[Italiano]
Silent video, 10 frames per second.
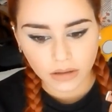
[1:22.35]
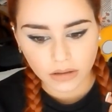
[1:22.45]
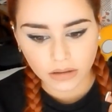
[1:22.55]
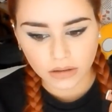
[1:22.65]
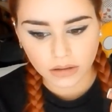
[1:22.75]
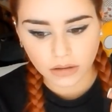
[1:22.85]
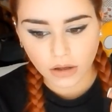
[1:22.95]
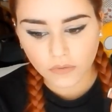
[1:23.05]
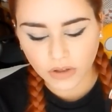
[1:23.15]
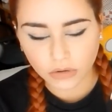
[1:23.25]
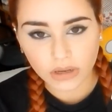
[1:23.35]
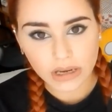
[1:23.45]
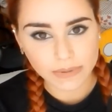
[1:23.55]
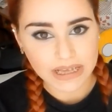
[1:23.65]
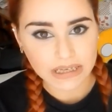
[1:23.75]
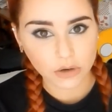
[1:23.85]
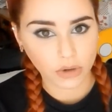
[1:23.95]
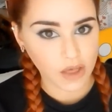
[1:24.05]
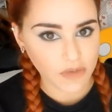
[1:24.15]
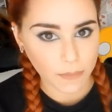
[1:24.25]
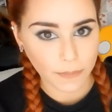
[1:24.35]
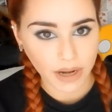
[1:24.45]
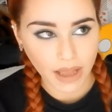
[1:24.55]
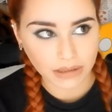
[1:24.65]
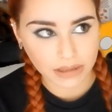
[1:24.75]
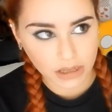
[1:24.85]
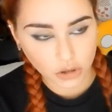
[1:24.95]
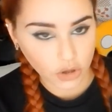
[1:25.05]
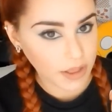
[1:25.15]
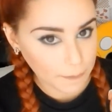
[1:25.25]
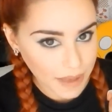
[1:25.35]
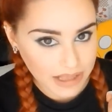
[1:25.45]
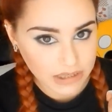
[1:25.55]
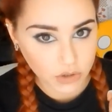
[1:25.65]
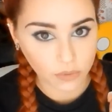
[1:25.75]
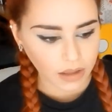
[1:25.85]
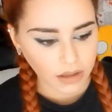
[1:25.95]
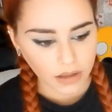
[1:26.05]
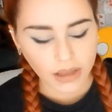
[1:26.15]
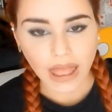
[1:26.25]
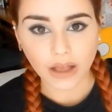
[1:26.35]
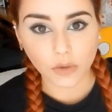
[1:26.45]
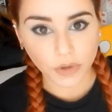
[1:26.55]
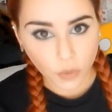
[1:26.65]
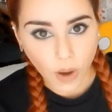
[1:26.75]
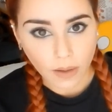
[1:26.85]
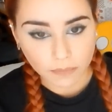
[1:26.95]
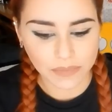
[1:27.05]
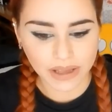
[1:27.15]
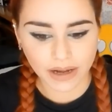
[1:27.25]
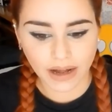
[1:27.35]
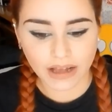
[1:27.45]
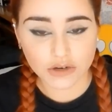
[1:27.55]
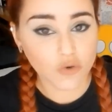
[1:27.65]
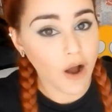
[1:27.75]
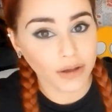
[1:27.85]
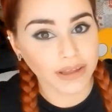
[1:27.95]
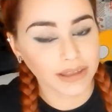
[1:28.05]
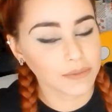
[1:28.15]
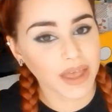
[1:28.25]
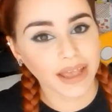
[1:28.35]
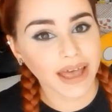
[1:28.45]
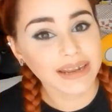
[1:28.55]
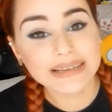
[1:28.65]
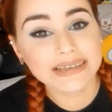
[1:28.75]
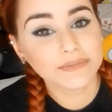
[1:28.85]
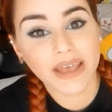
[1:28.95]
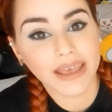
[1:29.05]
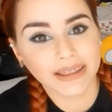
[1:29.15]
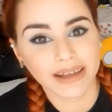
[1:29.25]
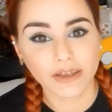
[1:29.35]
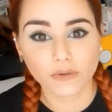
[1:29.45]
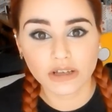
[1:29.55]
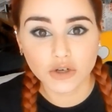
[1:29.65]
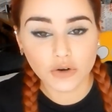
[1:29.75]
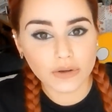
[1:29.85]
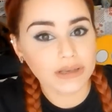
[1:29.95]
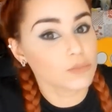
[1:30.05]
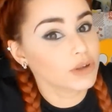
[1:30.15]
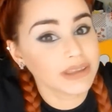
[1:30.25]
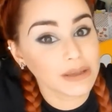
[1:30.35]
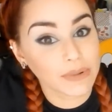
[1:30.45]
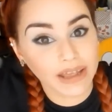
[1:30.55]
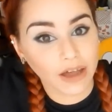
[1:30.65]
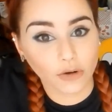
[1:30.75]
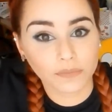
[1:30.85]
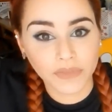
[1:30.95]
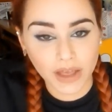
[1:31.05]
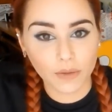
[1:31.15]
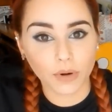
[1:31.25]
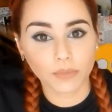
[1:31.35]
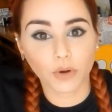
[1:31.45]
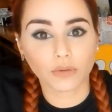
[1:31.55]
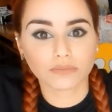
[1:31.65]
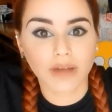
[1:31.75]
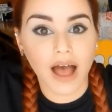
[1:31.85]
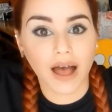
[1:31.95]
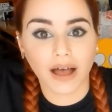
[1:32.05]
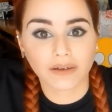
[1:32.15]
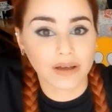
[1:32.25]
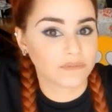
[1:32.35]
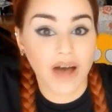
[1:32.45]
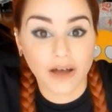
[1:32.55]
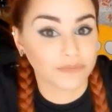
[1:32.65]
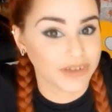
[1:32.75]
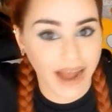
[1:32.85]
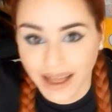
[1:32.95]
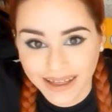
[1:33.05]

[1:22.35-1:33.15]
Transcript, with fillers: eh, ho fatto le riprese con la febbre a 38,5 ed eccomi qua per la gioia dei miei carissimi hater che ogni giorno si moltiplicano proprio a, a bambera